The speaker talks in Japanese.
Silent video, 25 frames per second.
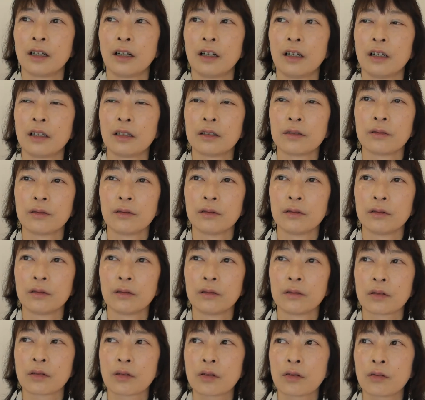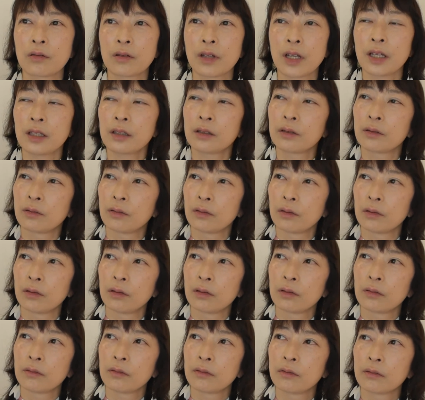あの初年
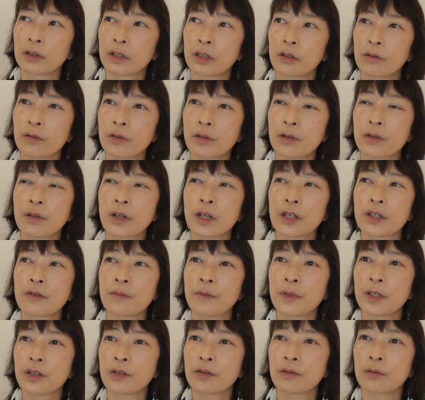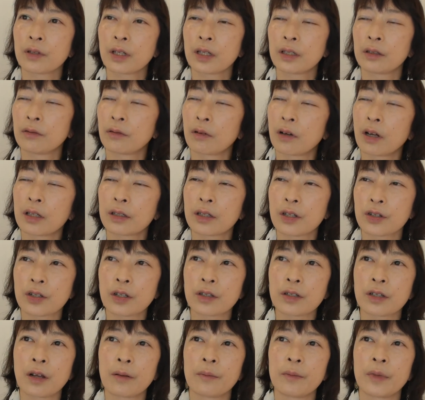度教室始めて初年度が確か
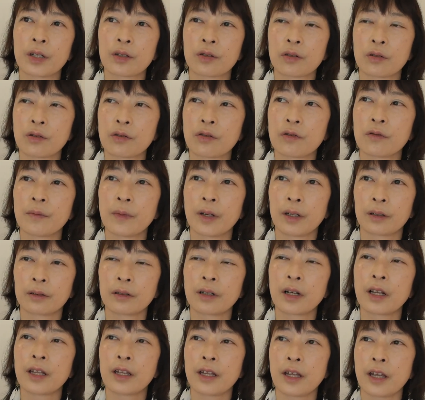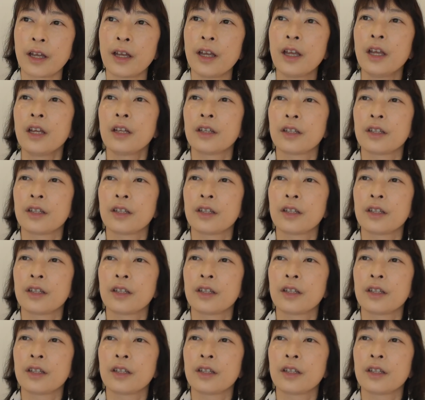390万ぐらいで